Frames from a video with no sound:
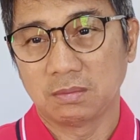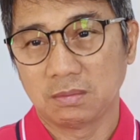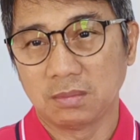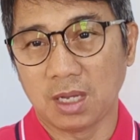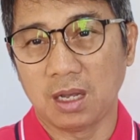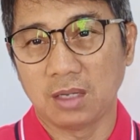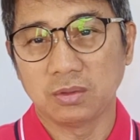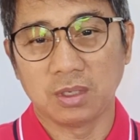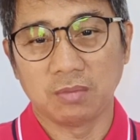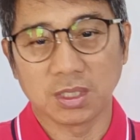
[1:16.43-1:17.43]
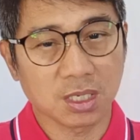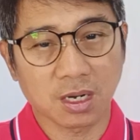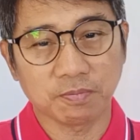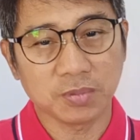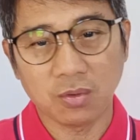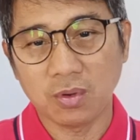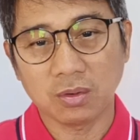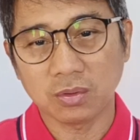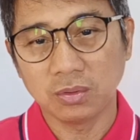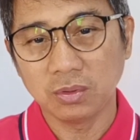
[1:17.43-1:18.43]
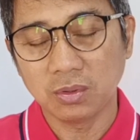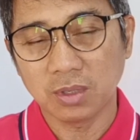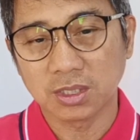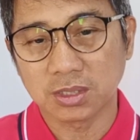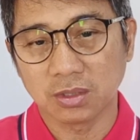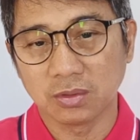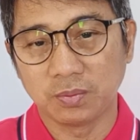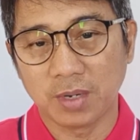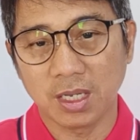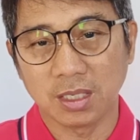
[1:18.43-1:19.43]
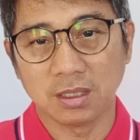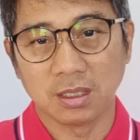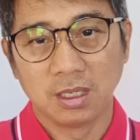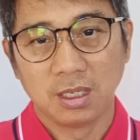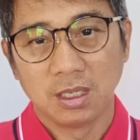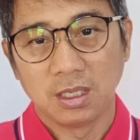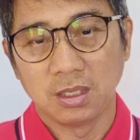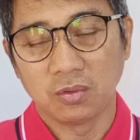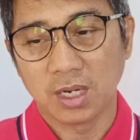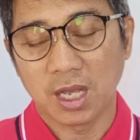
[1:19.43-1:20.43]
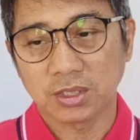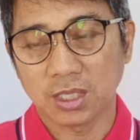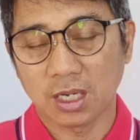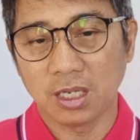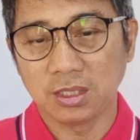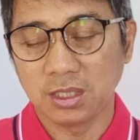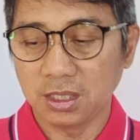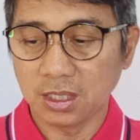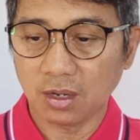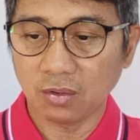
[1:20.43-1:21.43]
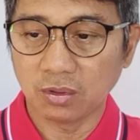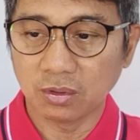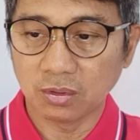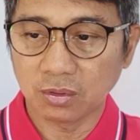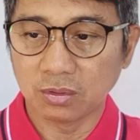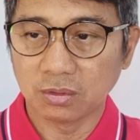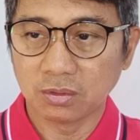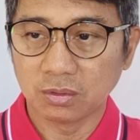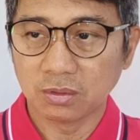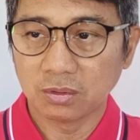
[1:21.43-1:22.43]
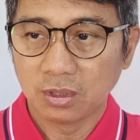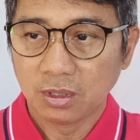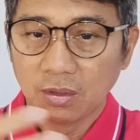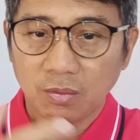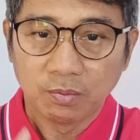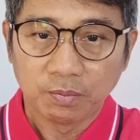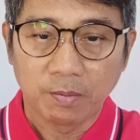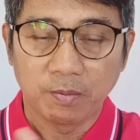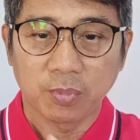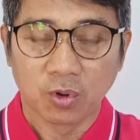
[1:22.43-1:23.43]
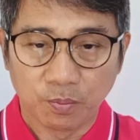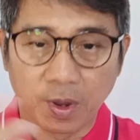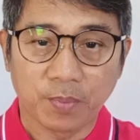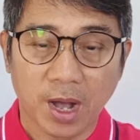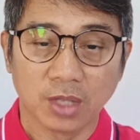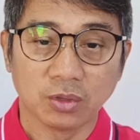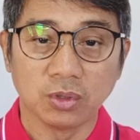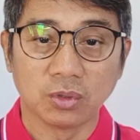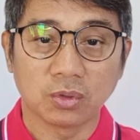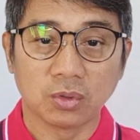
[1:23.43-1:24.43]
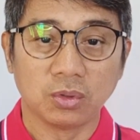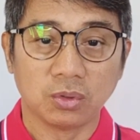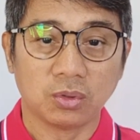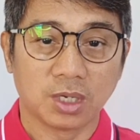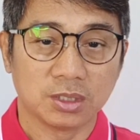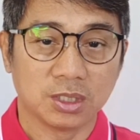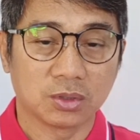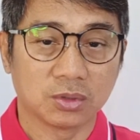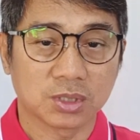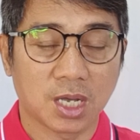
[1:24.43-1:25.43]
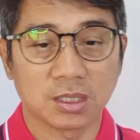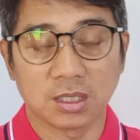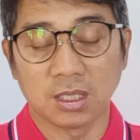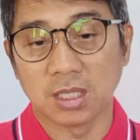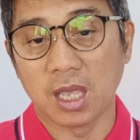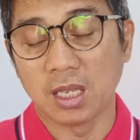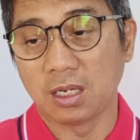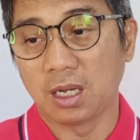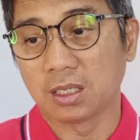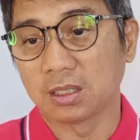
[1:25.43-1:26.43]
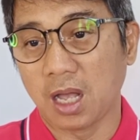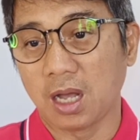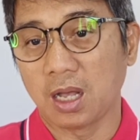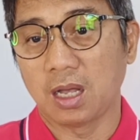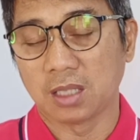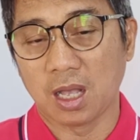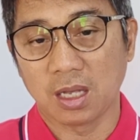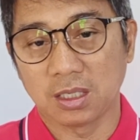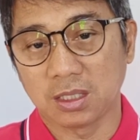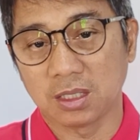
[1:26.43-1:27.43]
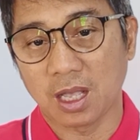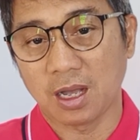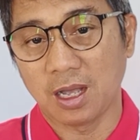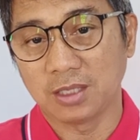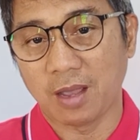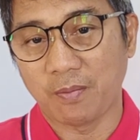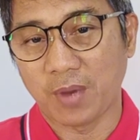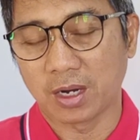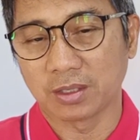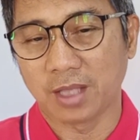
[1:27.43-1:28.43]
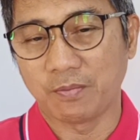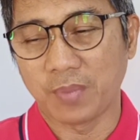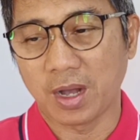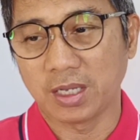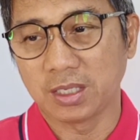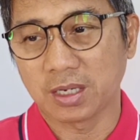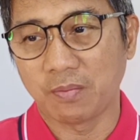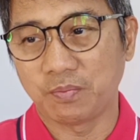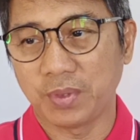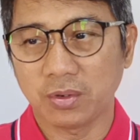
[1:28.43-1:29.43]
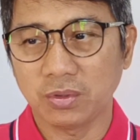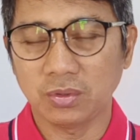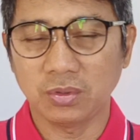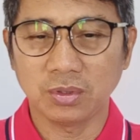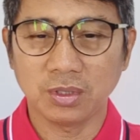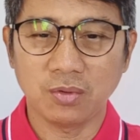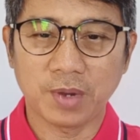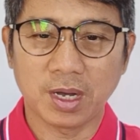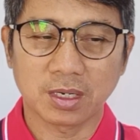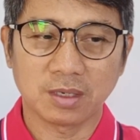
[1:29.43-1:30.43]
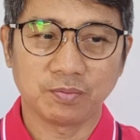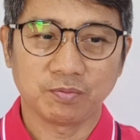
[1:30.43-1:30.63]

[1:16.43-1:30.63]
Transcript: ano eh, masarap daw ang kulungan sa Dubai. Eh, wala siyang idea kung, kung kung paano yung kulungan dito sa atin dahil ang na, nakikita nga niya parang napakahirap pero doon daw parang